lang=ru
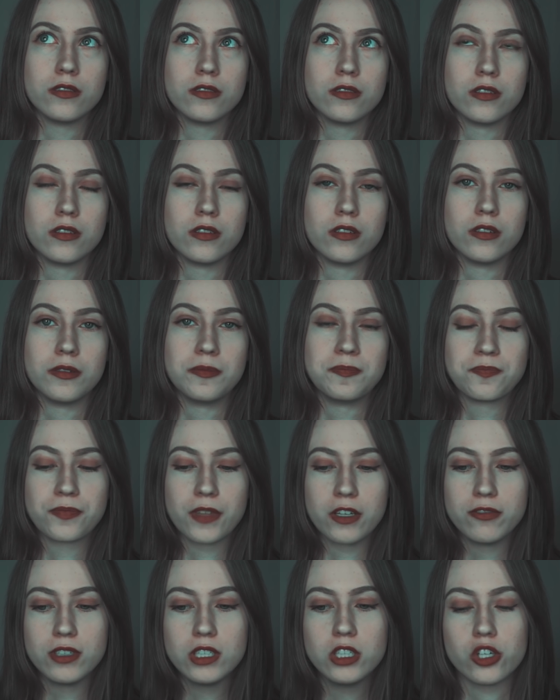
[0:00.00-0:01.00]
э,
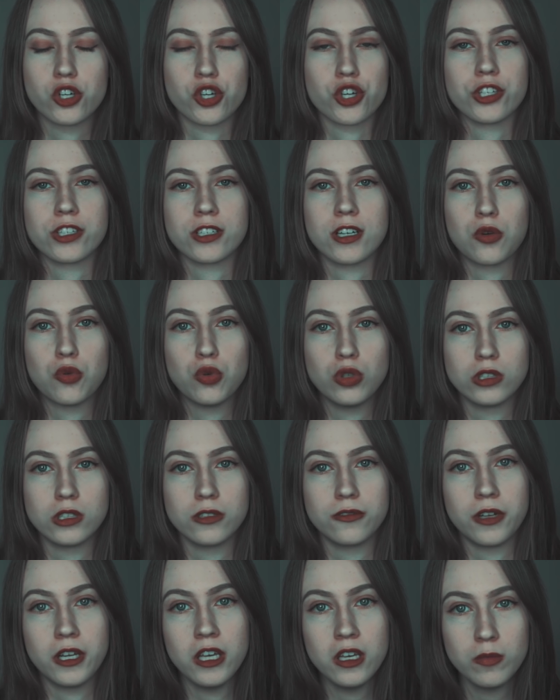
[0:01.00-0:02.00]
выдержать
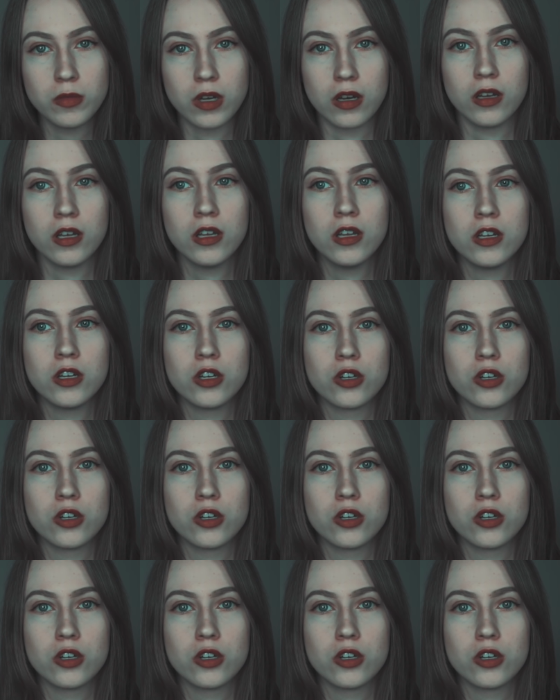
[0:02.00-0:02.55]
какое-то время,